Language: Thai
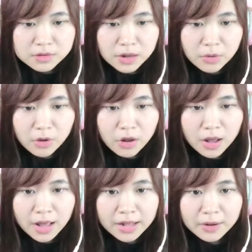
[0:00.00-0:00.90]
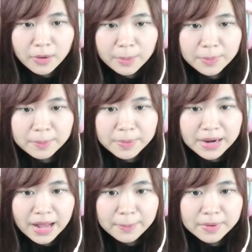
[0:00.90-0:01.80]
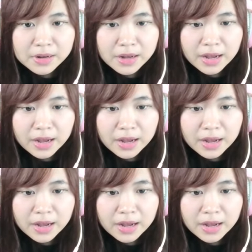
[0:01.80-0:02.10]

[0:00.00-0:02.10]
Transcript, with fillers: เราก็หาความเป็นไปได้ไปเรื่อย